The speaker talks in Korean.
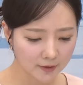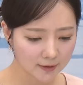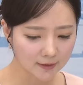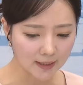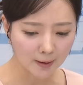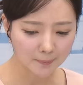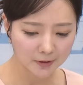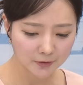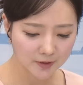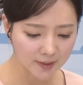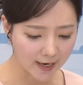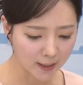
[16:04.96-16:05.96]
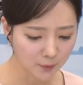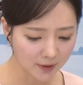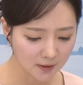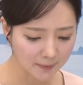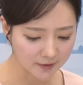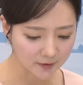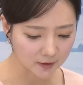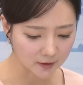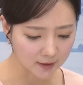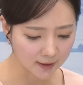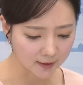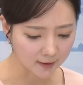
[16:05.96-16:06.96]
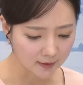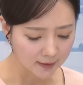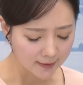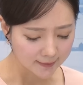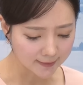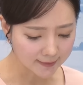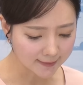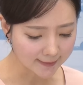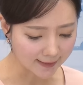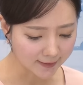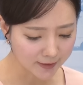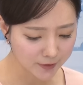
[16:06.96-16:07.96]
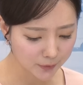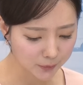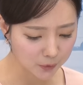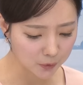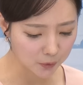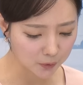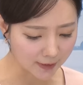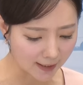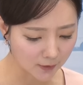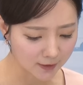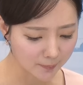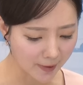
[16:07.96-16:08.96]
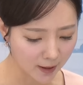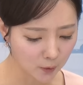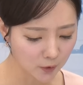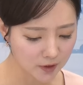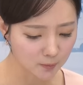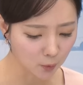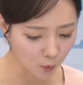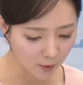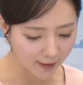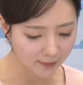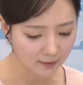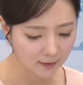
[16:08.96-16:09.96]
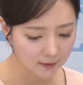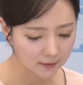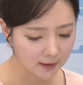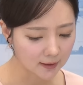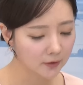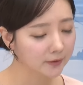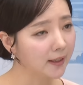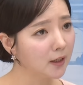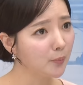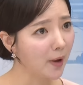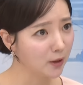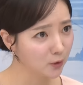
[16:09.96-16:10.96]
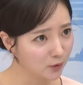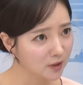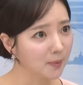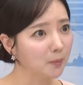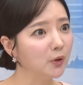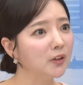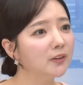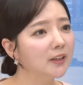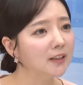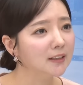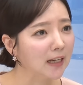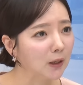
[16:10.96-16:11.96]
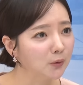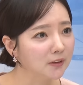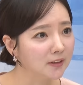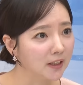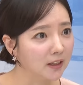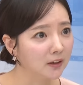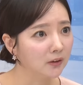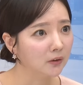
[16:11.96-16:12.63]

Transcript: 따른 앞에서 이제 엔화를 봤으니까 사실 단기적으로 달러당 155엔, 달러당 160엔 뭐 이런 얘기가 네, 나오는데요. 네, 60이